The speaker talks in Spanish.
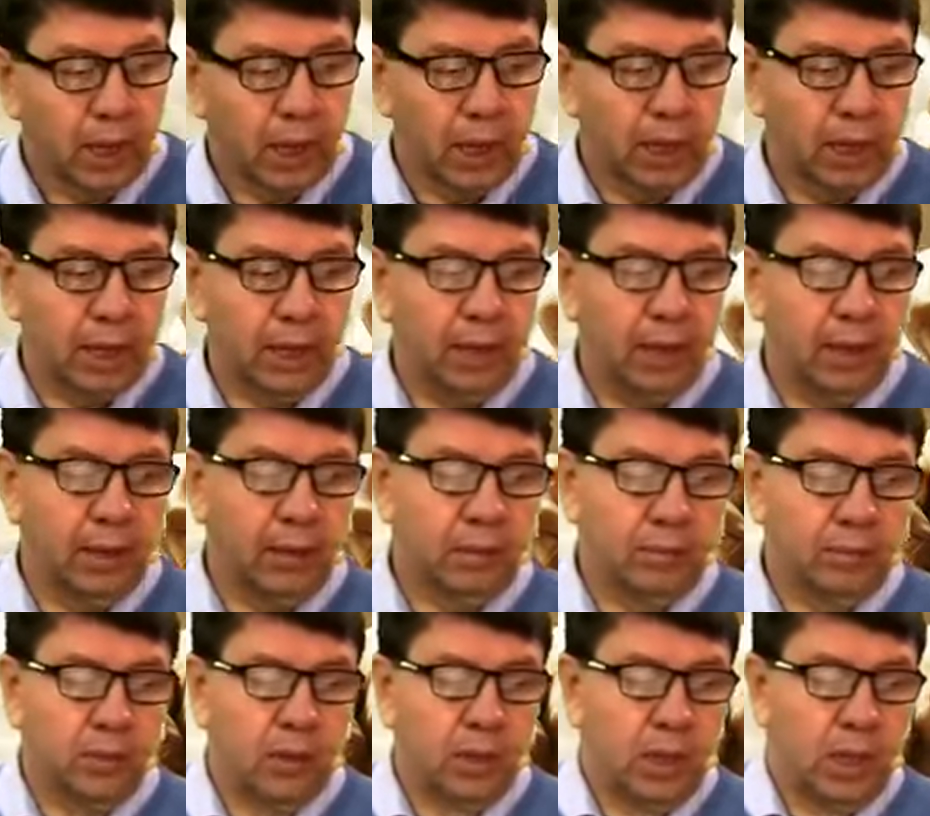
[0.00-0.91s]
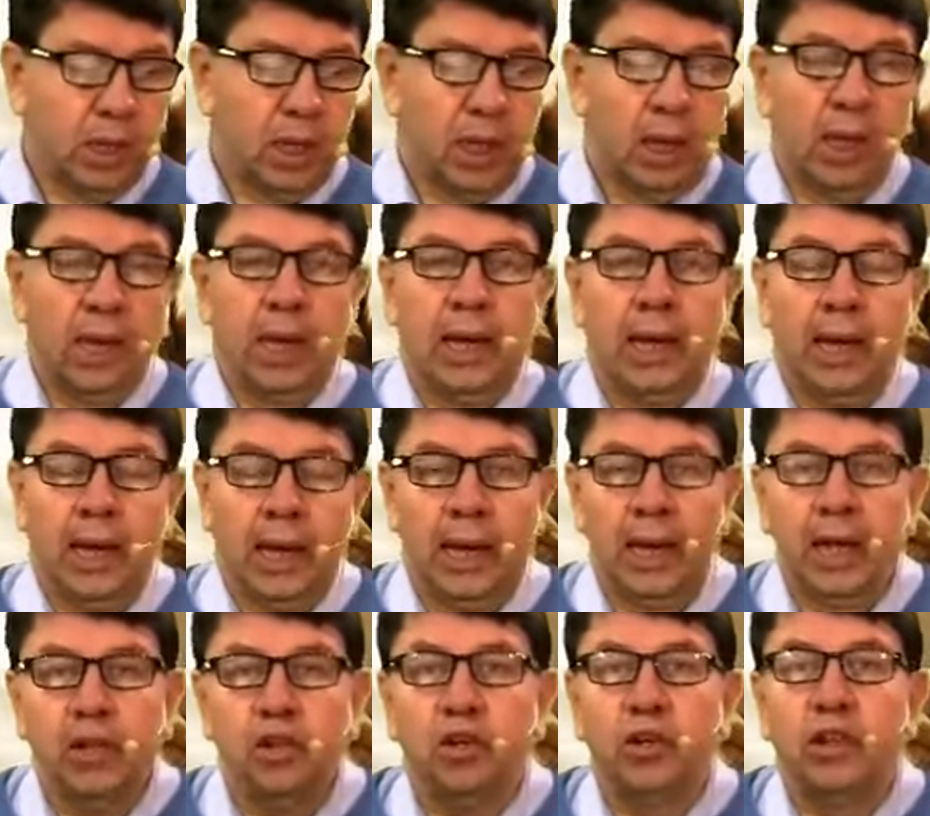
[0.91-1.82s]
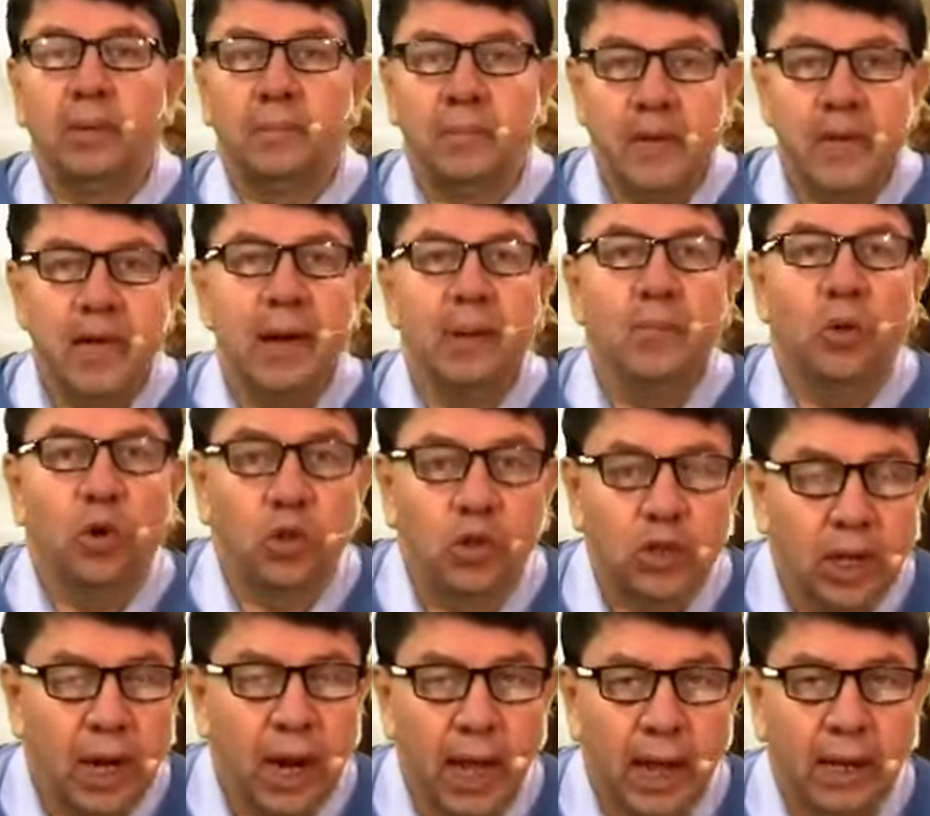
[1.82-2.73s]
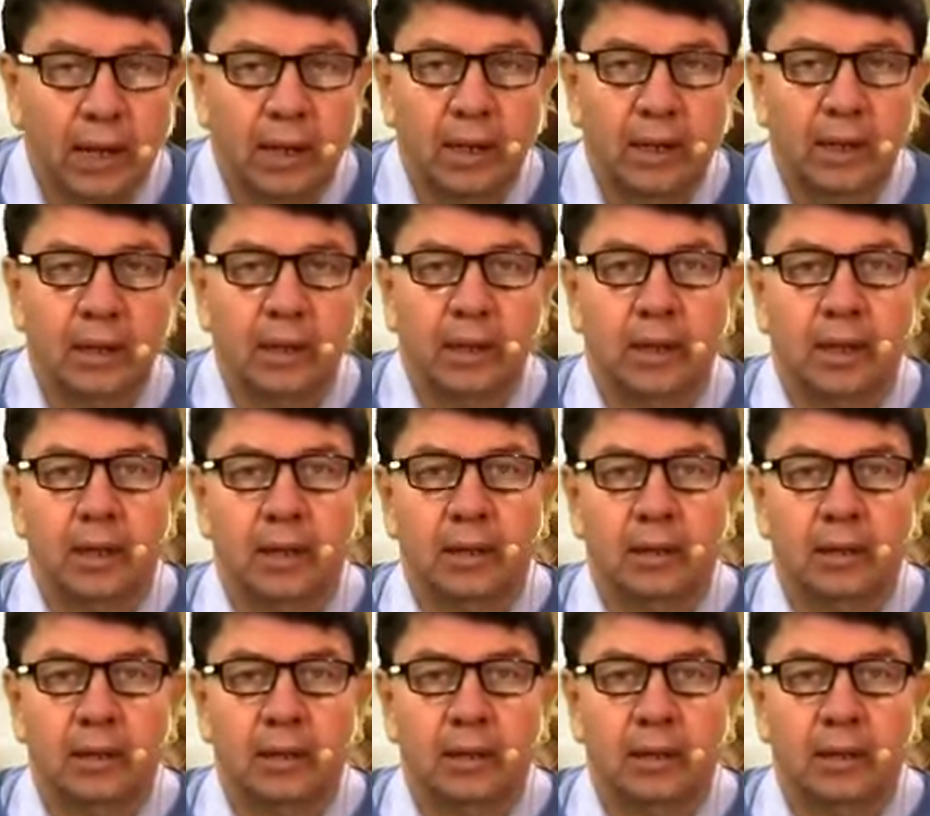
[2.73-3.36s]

eh, eh, ellos debían mostrar,